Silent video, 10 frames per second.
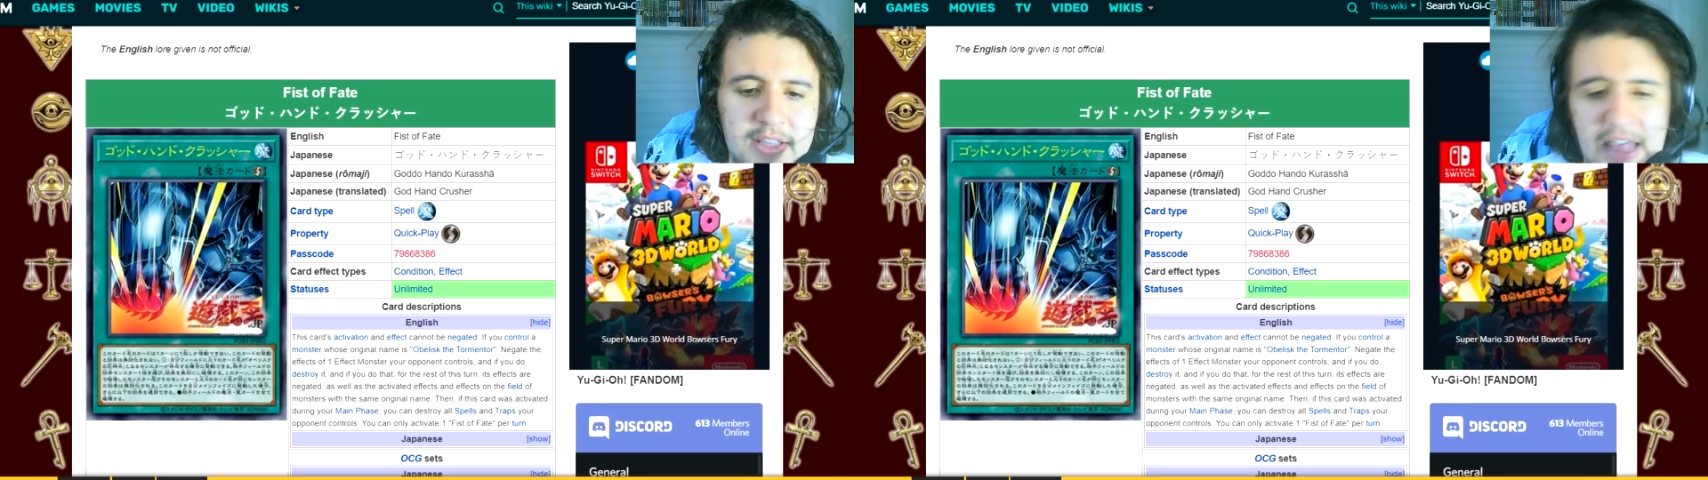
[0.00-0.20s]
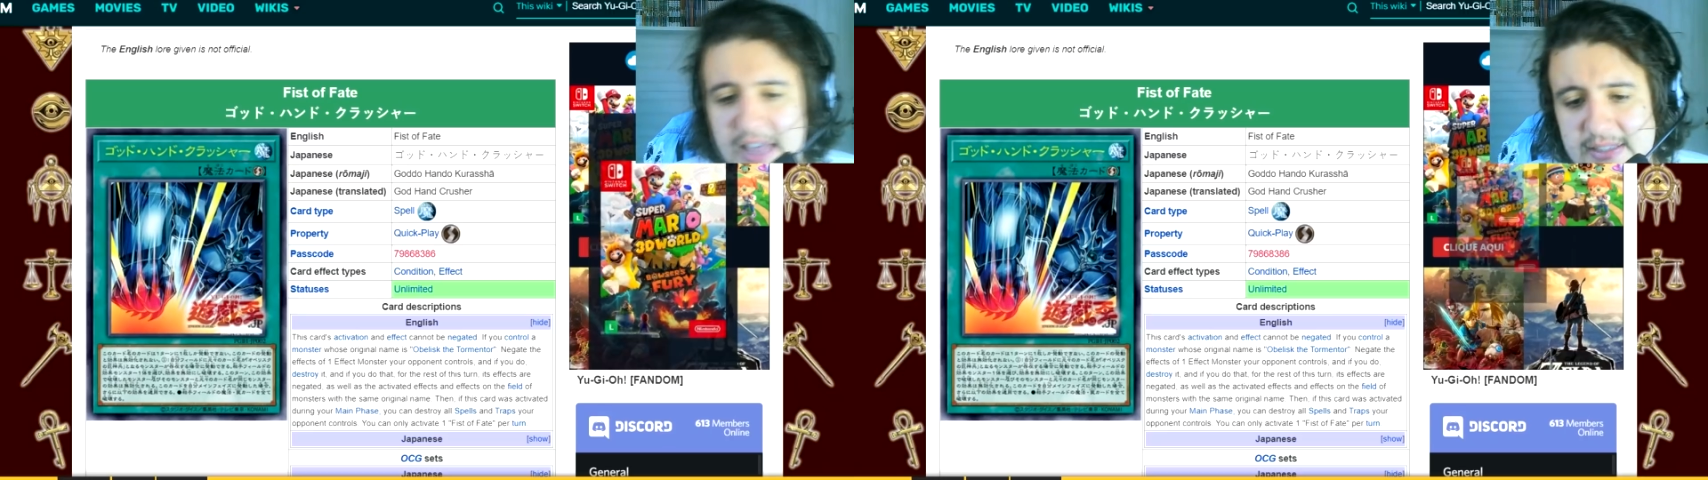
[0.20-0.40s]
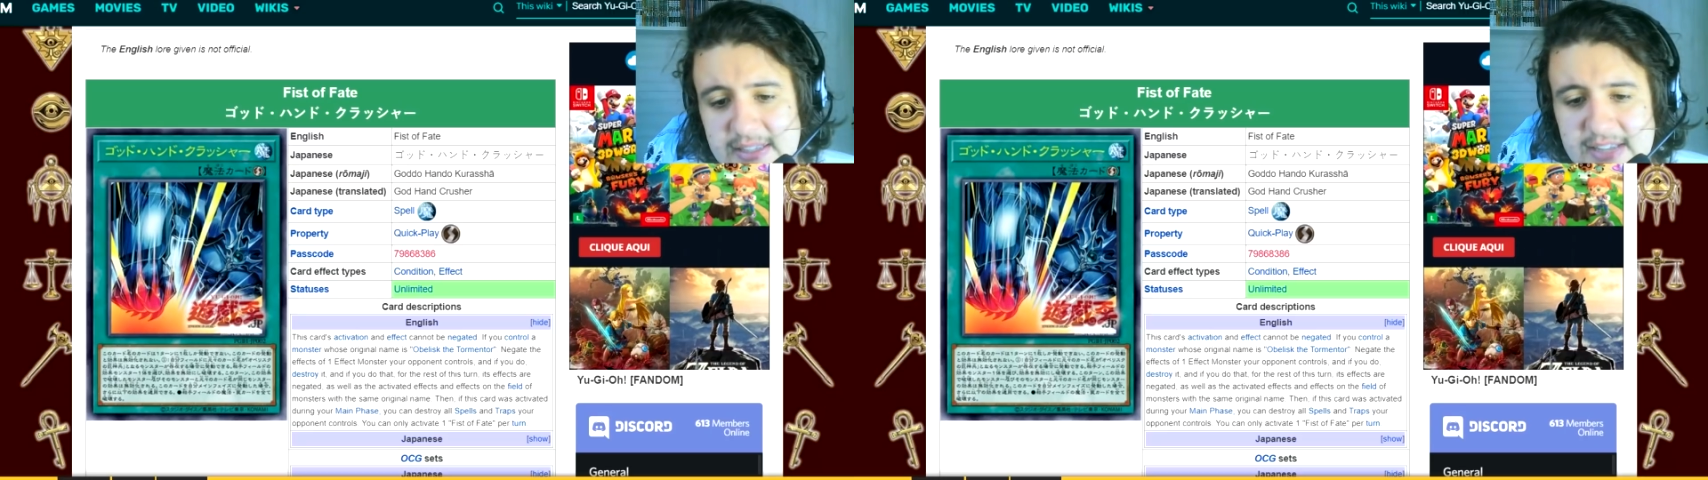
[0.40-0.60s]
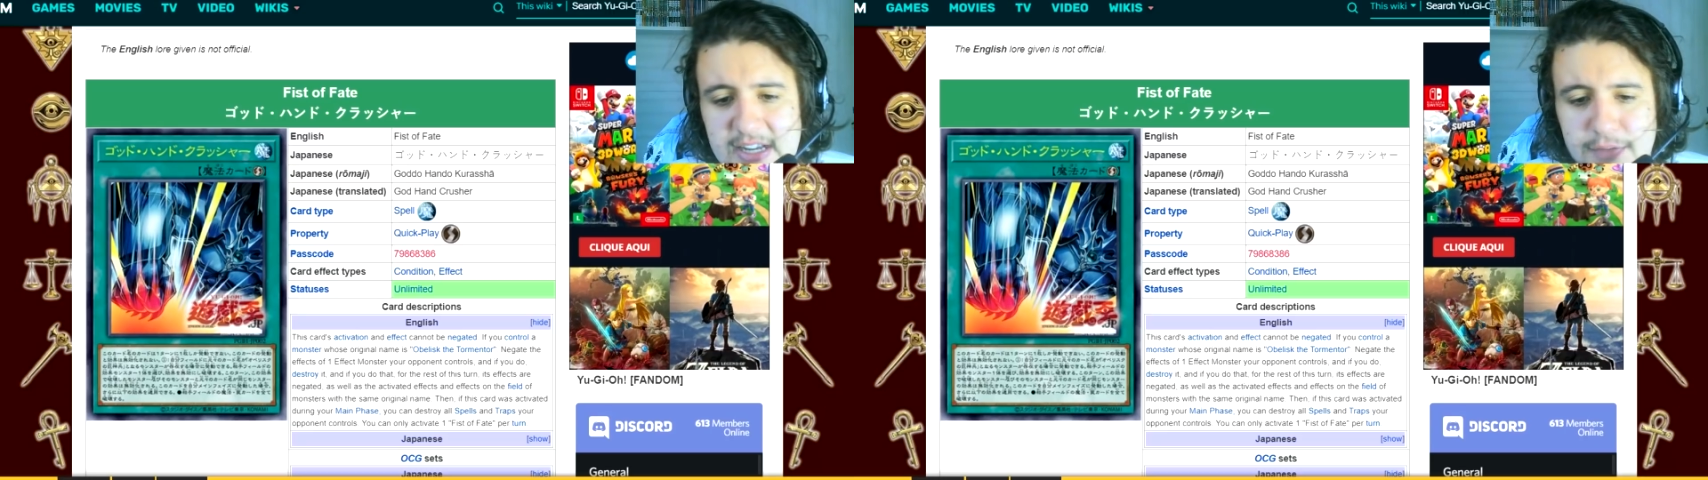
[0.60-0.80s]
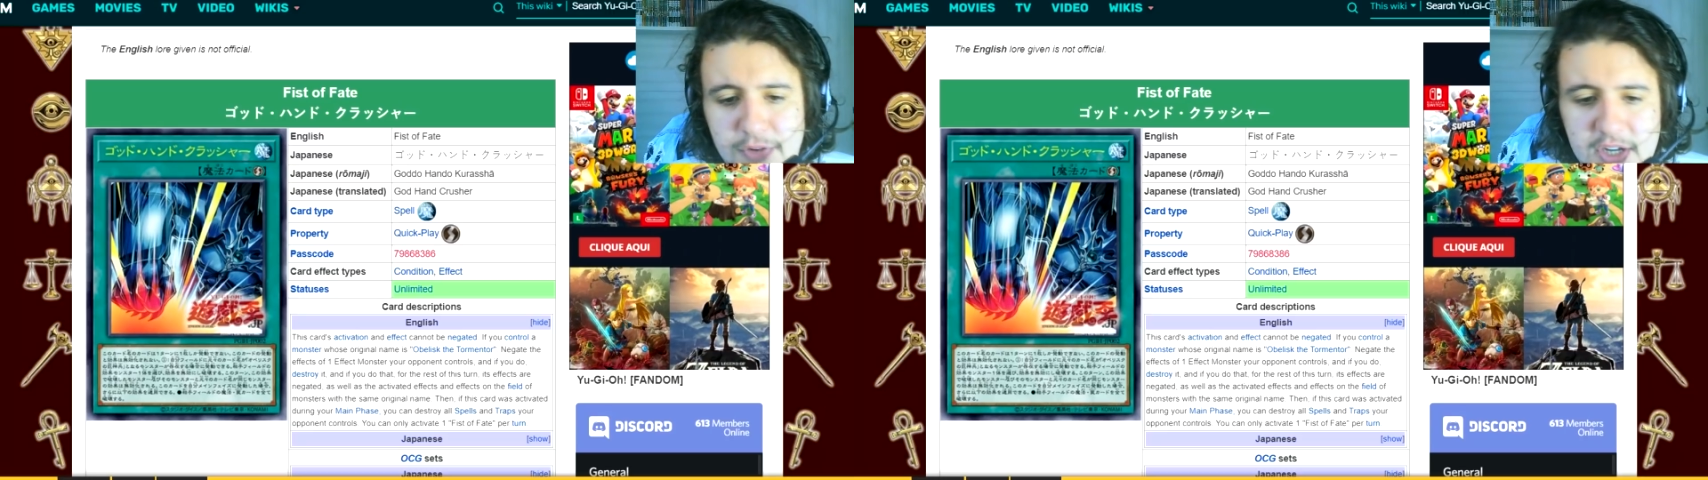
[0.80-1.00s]
É, e se essa
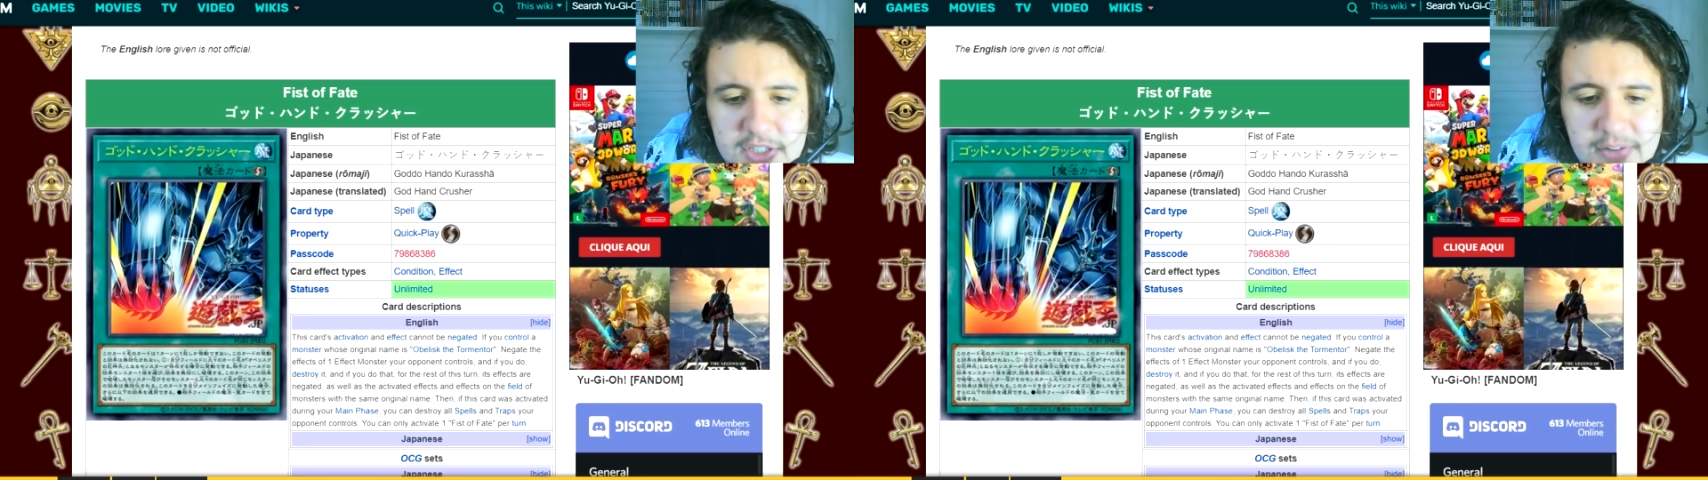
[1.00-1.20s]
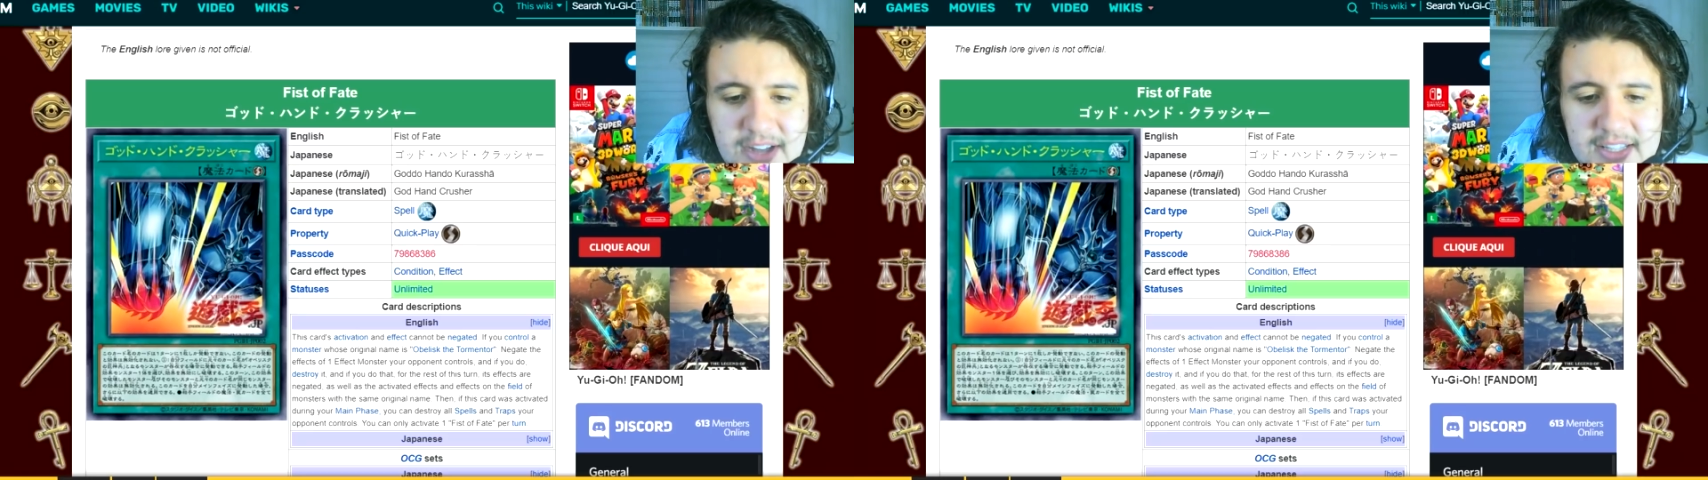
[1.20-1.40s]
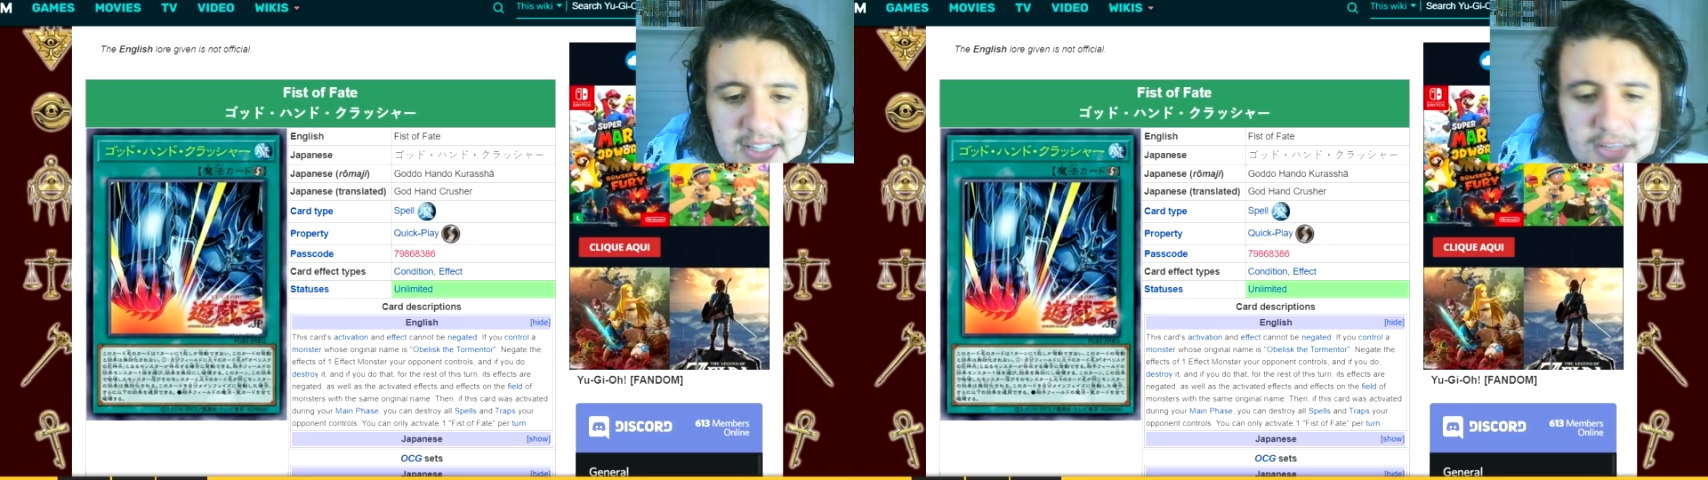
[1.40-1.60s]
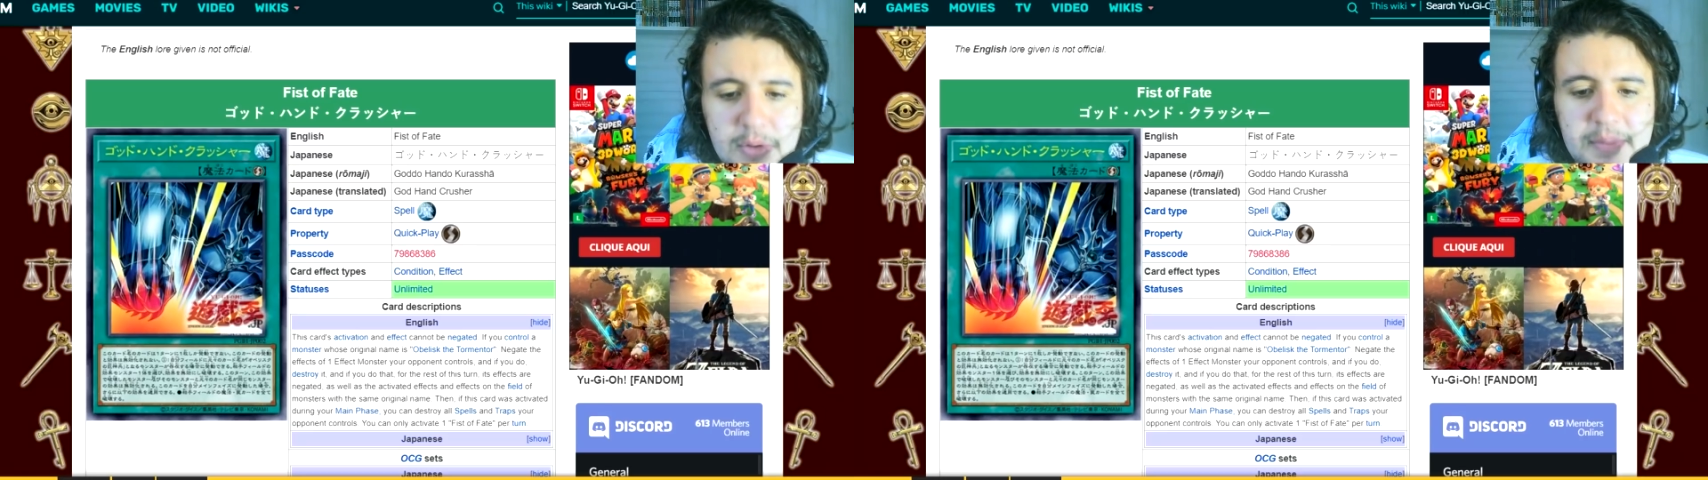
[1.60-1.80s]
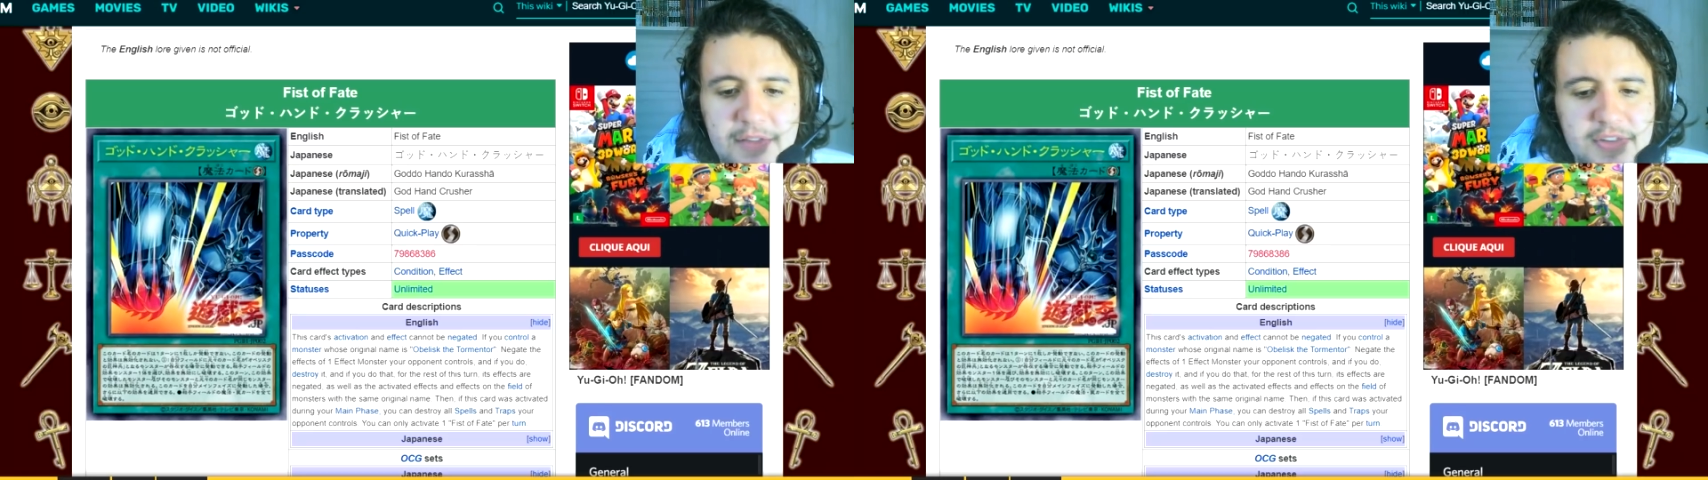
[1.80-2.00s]
carta for ativada na
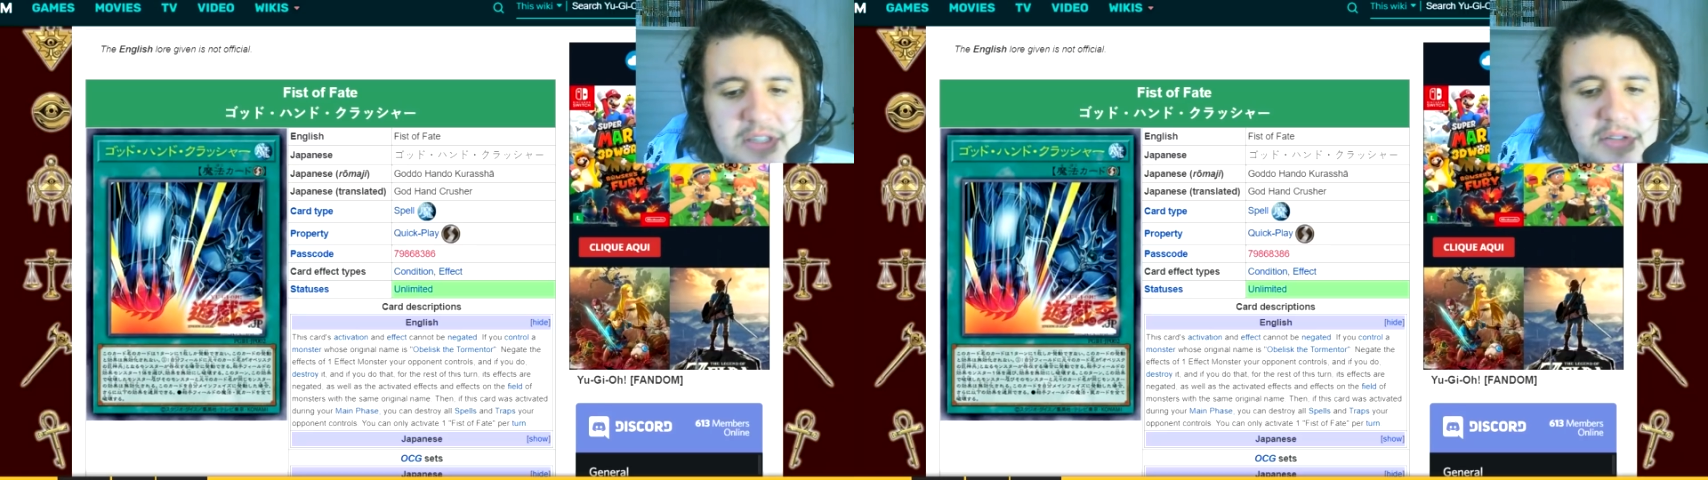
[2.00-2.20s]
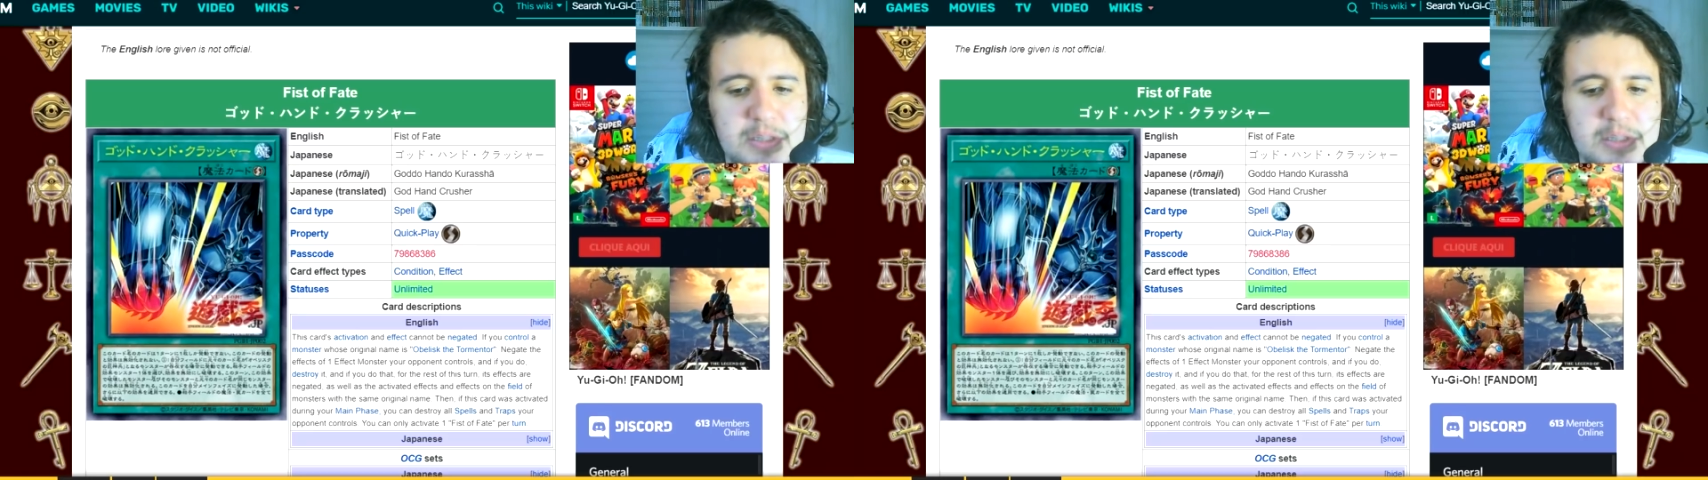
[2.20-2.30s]
sua main phase,